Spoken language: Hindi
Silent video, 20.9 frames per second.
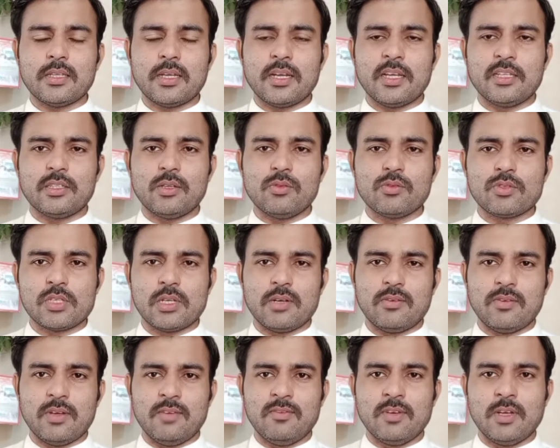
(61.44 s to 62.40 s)
रहता हूँ
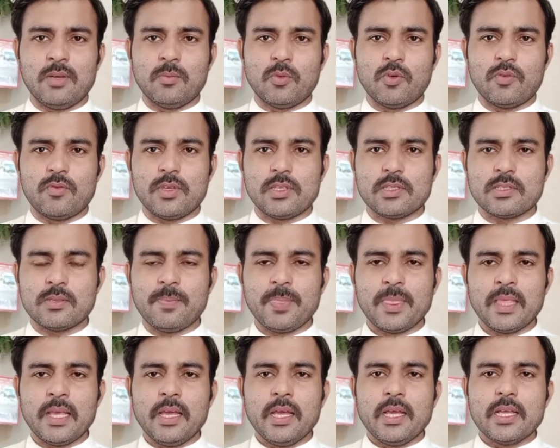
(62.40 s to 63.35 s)
सर्वाइवल मूवीज़
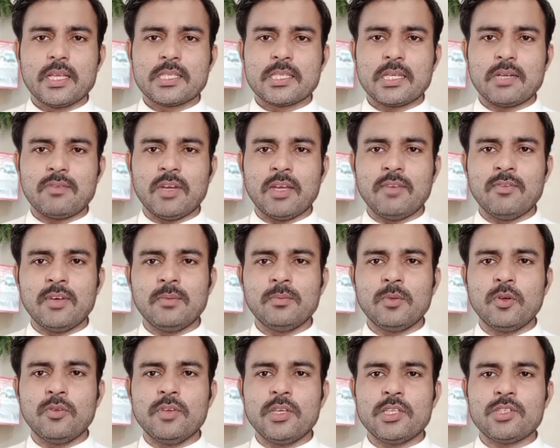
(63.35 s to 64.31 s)
सर्वाइवल
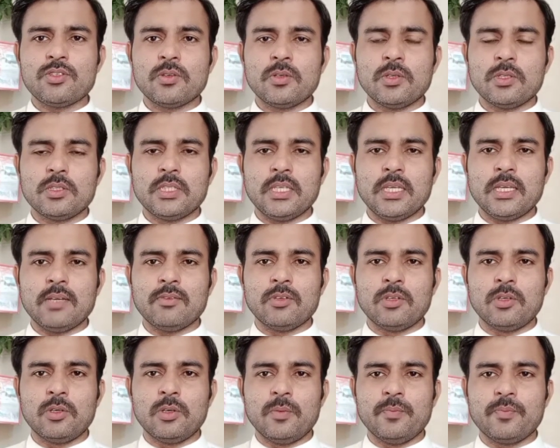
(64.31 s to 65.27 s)
मूवीज़ जो होती हैं
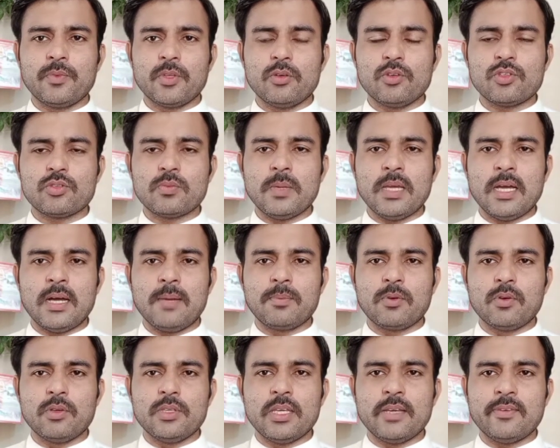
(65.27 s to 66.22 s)
वो उसमें
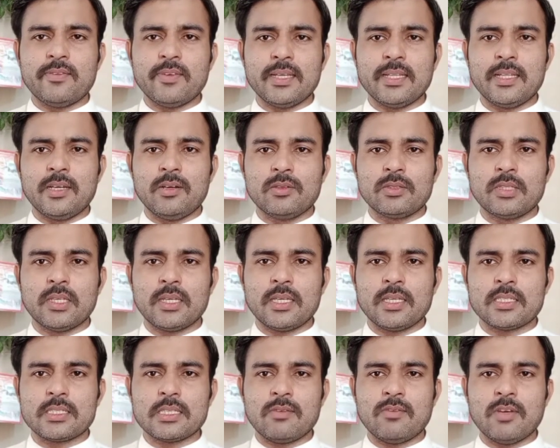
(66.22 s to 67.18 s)
आपको ये फ़ायदा होता है
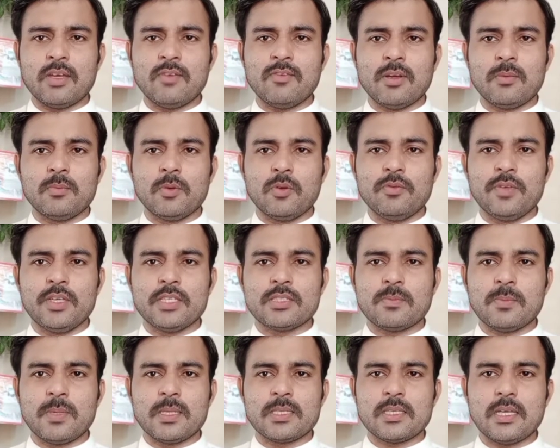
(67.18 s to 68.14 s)
कि सर्वाइवल
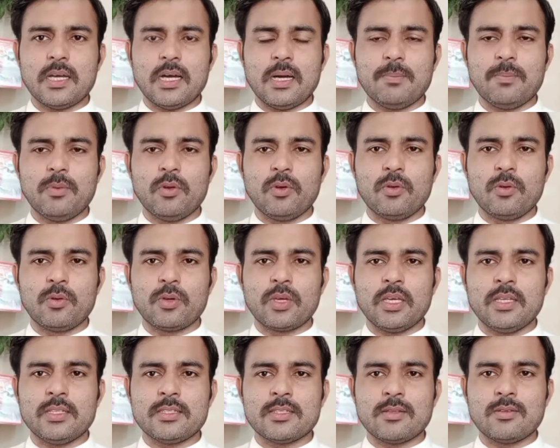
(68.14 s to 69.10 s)
मूवीज़ में आप लोगों
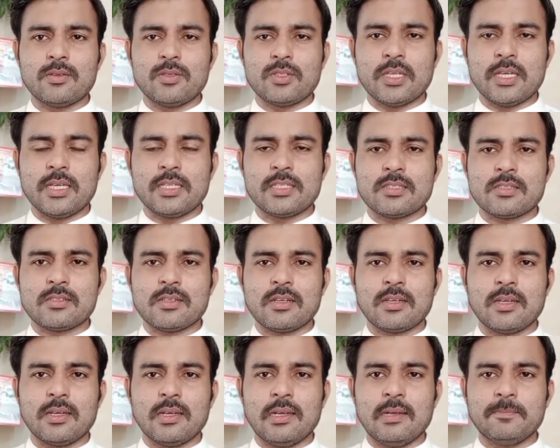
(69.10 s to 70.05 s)
की जदोजहद
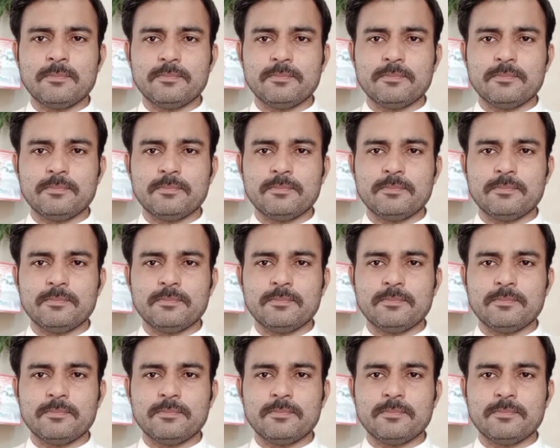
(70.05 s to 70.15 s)
स्ट्रगल